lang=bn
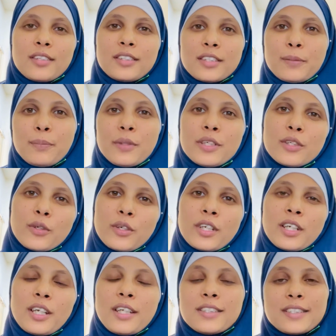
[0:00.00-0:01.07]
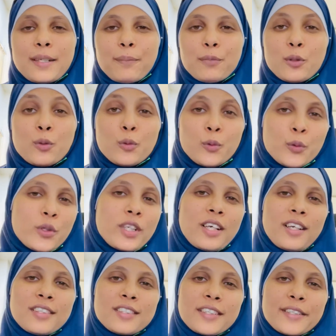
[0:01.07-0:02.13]
ডিপেন্ড করে যে আপনি কোন
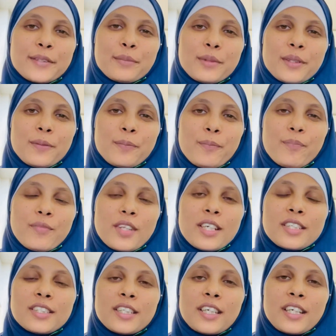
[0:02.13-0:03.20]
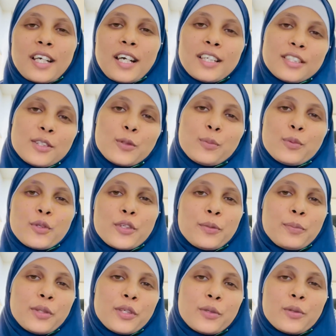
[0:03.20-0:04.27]
কাজে আসবেন সেই কাজের উপর
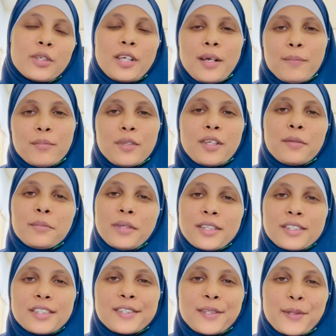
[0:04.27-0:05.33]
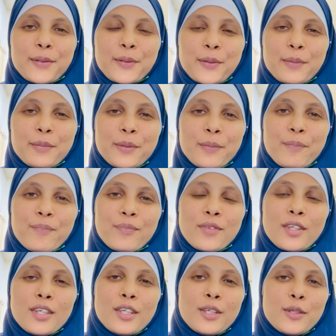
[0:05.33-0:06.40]
ডিপেন্ড করে আপনার ভাষা শিখতে হবে
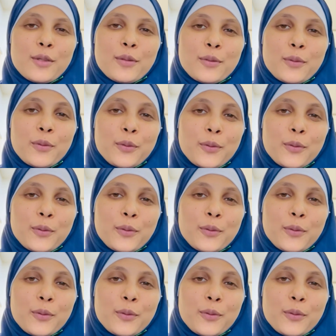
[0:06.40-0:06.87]
তো